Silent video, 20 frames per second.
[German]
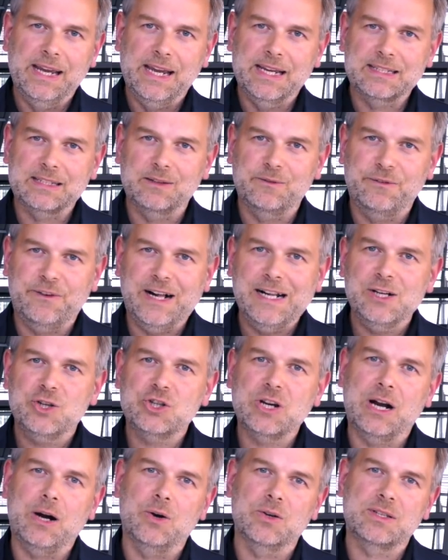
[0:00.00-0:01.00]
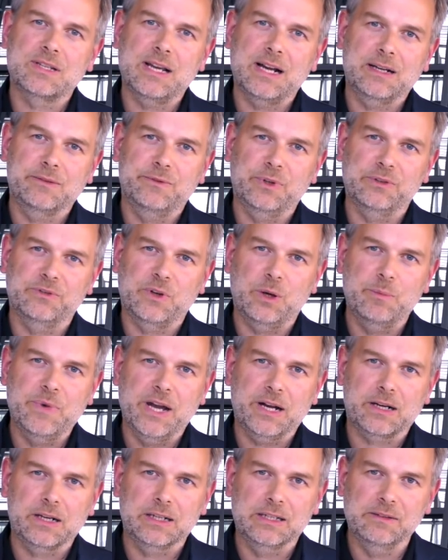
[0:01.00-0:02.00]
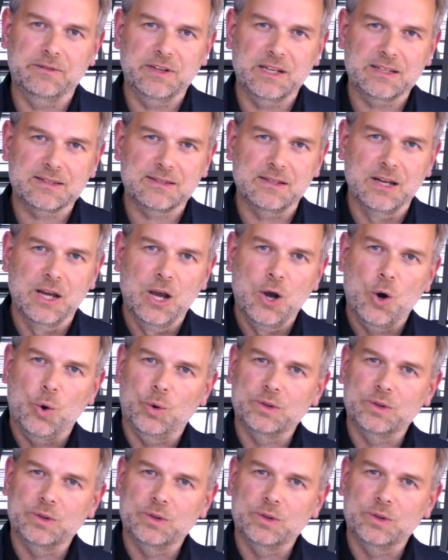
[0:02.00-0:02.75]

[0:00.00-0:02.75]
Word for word: Es sind falsche Aussagen von Frau Merkel gewesen